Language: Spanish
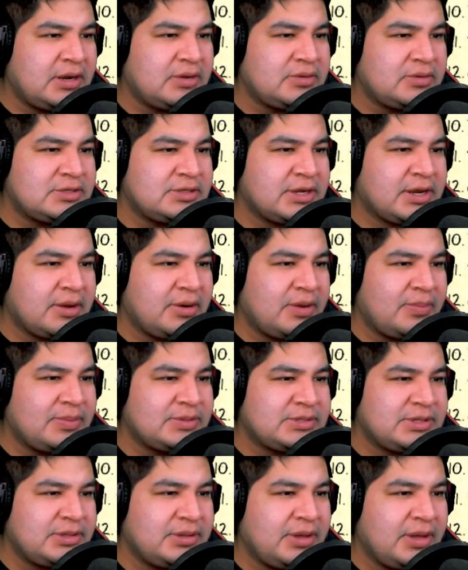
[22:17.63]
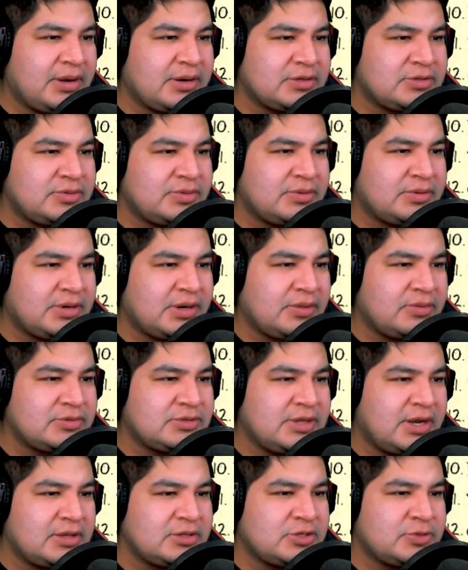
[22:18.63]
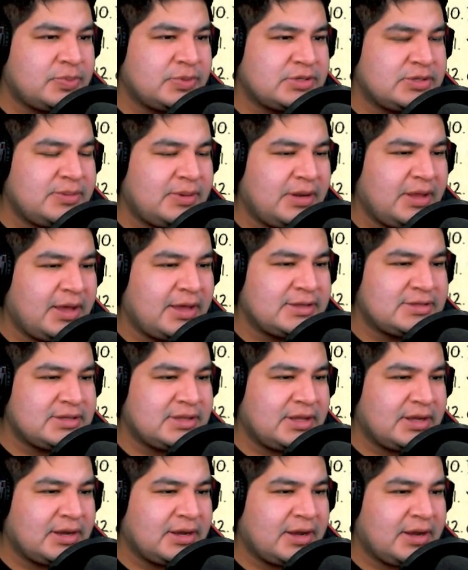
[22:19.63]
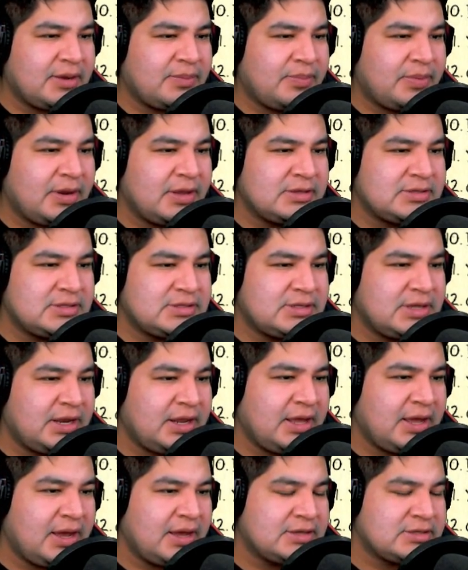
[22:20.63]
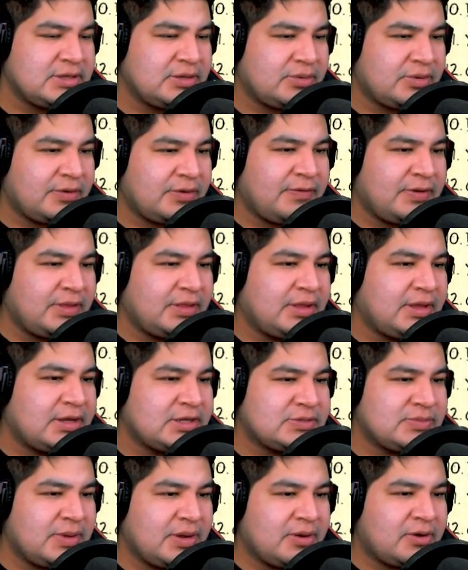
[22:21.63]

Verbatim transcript: luces acerca de una pesadilla reducirá sus posibilidades de atacar. Para este sería escritura fantasma,